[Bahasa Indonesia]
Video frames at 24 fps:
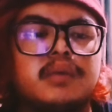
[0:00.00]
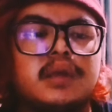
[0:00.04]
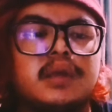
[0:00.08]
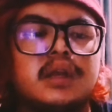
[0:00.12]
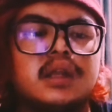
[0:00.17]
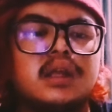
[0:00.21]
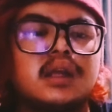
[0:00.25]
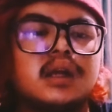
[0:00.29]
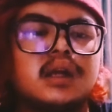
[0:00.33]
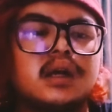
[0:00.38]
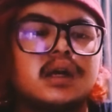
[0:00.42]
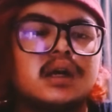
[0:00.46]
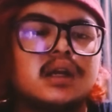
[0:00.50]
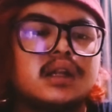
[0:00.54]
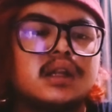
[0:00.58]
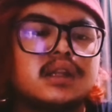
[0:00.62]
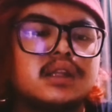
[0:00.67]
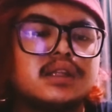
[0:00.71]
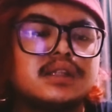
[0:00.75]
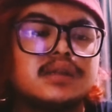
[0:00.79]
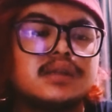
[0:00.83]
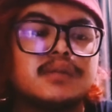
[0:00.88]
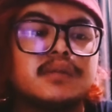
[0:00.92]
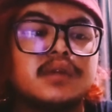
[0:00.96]
paling nggak
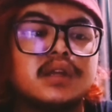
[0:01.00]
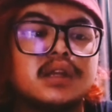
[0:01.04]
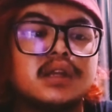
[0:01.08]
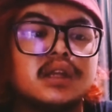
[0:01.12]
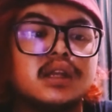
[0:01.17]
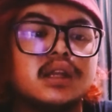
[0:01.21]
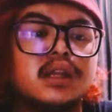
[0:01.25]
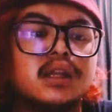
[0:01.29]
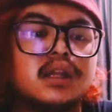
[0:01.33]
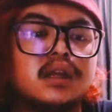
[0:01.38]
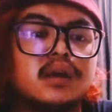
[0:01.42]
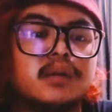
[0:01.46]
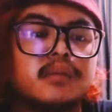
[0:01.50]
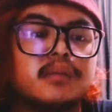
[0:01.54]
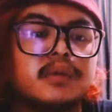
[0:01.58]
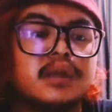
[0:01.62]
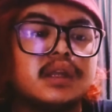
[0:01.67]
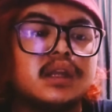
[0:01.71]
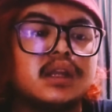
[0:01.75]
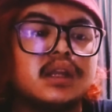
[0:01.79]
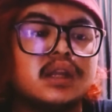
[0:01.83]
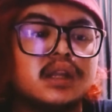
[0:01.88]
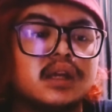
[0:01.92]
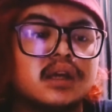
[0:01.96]
ngerti sama ini sama
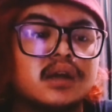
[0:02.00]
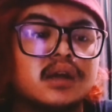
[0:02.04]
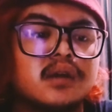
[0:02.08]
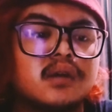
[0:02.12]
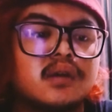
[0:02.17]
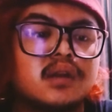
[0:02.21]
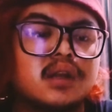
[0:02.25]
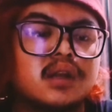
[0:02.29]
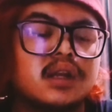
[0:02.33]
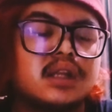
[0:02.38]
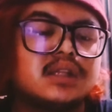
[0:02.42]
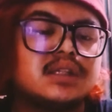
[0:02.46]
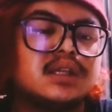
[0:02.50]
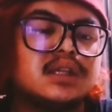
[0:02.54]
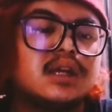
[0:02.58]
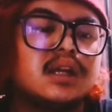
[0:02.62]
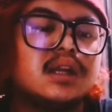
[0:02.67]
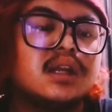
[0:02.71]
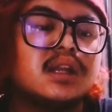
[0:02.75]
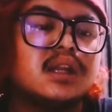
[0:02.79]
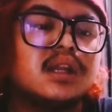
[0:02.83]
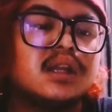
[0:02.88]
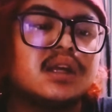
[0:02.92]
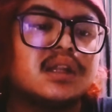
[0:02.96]
ini dah korelasi
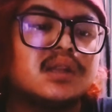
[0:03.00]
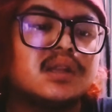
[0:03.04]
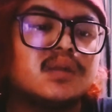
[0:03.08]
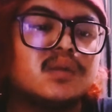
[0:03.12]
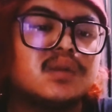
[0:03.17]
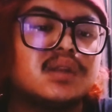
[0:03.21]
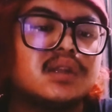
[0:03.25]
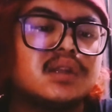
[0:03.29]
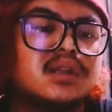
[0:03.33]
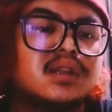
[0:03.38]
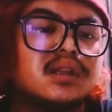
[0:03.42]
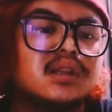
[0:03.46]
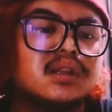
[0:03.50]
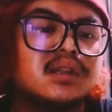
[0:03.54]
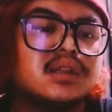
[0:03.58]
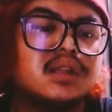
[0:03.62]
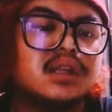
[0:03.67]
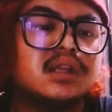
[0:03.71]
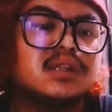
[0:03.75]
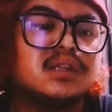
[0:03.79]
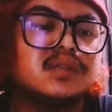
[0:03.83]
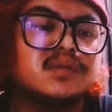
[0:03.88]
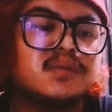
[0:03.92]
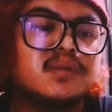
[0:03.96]
aneh tuh.
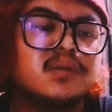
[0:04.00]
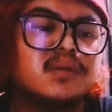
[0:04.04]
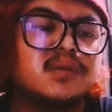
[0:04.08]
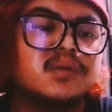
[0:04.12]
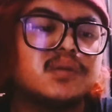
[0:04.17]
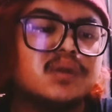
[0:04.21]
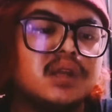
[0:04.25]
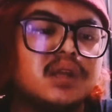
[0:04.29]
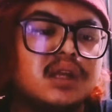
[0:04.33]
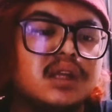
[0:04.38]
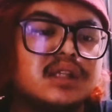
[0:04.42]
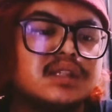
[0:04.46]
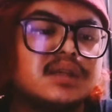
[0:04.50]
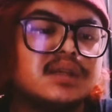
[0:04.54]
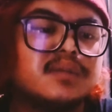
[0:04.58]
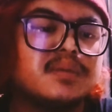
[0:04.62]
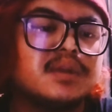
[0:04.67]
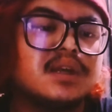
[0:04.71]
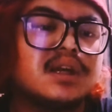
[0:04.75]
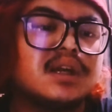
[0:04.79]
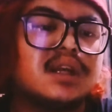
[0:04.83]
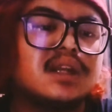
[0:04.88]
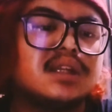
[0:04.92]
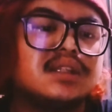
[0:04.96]
thanks for today
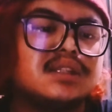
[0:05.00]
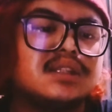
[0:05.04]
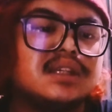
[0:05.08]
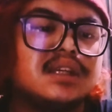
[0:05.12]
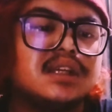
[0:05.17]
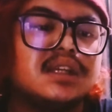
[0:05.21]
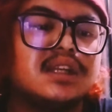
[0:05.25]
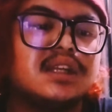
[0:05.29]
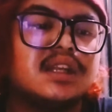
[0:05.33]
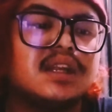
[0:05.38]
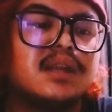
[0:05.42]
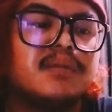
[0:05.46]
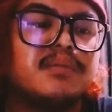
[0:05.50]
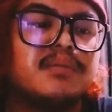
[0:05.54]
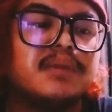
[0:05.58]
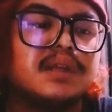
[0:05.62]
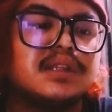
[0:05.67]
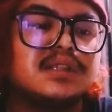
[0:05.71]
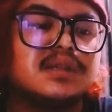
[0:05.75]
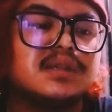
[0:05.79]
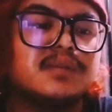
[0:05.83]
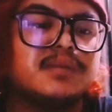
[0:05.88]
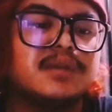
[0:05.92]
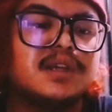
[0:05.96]
sambil ngereceh di
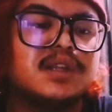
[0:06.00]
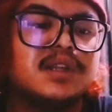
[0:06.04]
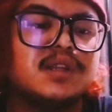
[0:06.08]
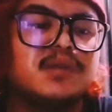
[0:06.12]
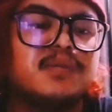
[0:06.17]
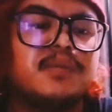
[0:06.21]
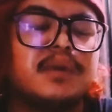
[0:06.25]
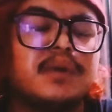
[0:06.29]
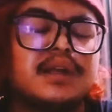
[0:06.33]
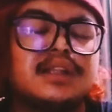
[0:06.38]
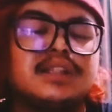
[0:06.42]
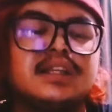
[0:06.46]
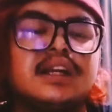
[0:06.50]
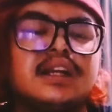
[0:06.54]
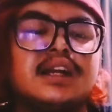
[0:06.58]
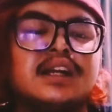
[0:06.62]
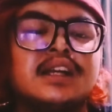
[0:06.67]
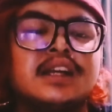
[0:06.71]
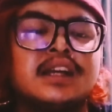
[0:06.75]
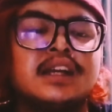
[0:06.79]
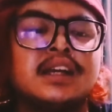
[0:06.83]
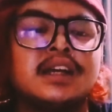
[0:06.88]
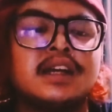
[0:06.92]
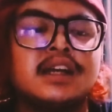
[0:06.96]
reply sebegitu
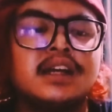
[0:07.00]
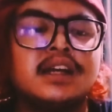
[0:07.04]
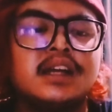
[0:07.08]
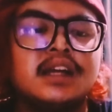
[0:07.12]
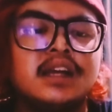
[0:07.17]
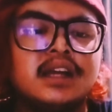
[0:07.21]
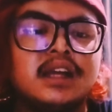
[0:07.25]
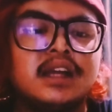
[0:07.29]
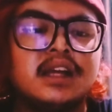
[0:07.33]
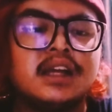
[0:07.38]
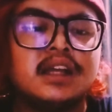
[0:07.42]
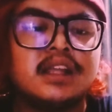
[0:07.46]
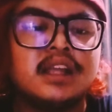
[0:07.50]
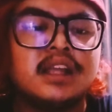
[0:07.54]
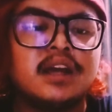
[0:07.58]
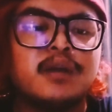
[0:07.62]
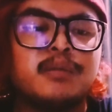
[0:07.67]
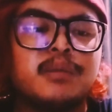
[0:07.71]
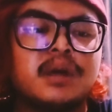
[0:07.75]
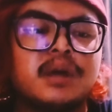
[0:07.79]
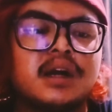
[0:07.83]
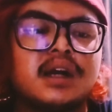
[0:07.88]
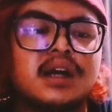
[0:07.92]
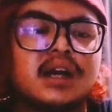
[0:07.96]
panjangnya
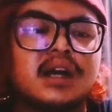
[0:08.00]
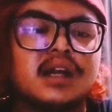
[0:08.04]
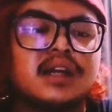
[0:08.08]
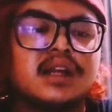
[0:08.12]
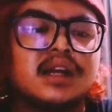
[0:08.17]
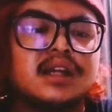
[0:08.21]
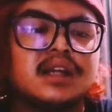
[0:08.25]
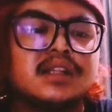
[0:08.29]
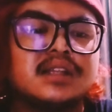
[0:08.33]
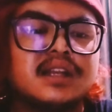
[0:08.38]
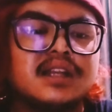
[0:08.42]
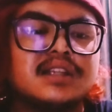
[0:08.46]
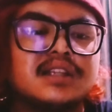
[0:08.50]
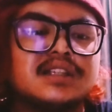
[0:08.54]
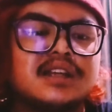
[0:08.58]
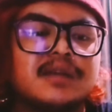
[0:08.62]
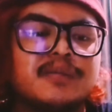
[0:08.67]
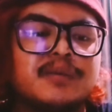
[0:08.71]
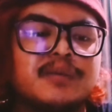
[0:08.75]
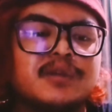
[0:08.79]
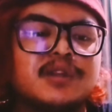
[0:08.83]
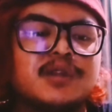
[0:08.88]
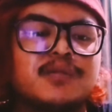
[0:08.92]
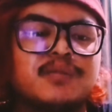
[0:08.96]
yang bahkan nggak jelas
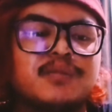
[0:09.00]
apa